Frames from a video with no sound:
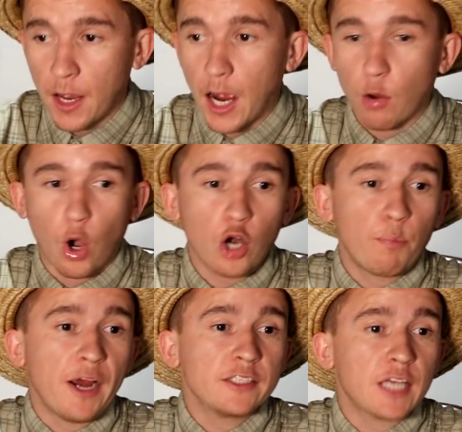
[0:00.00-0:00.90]
Agora o
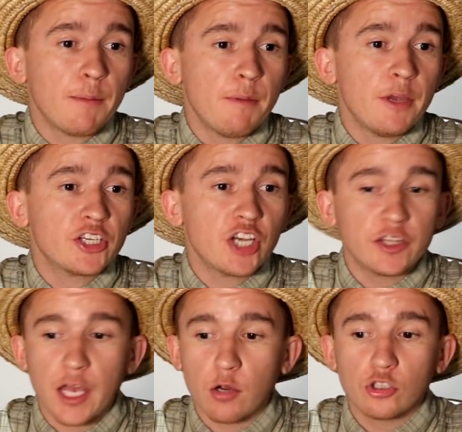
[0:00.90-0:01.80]
pai sabe mexer
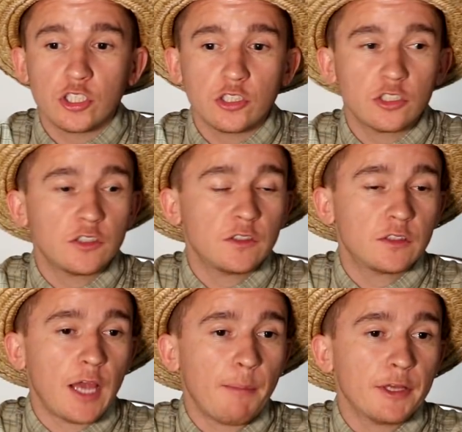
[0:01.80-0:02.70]
até com o
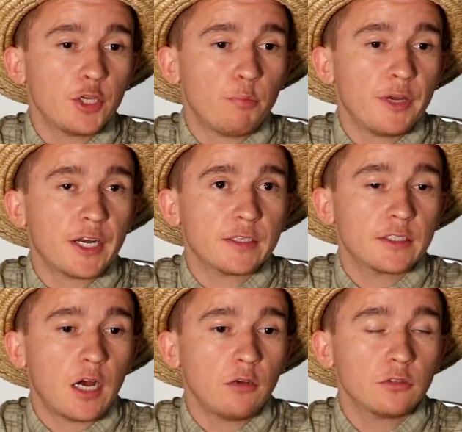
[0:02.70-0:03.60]
sistema de
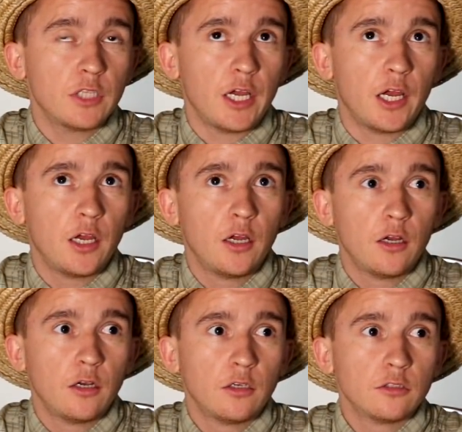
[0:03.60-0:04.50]
operação de,
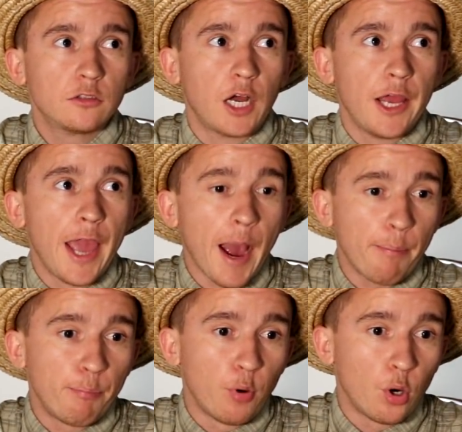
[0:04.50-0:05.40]
da
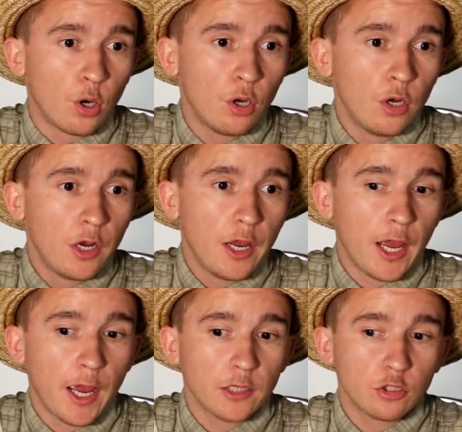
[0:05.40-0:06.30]
Apple,
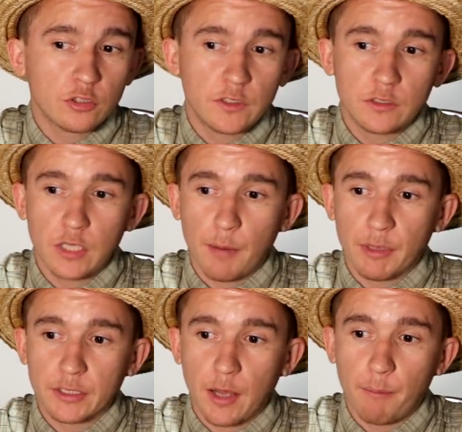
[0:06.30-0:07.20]
é, do
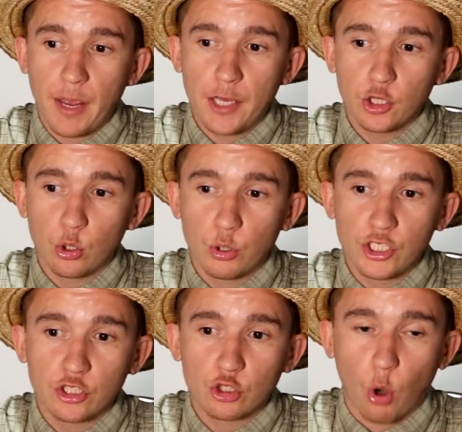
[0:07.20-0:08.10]
sistema também do
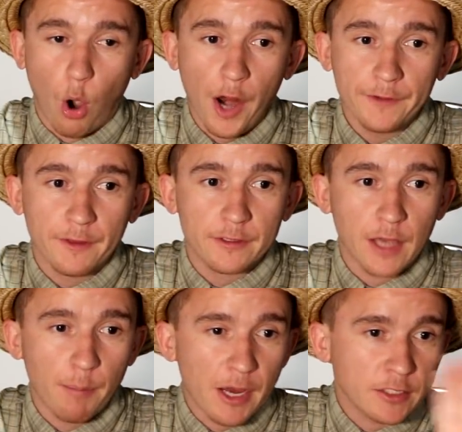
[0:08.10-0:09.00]
Android, sabe?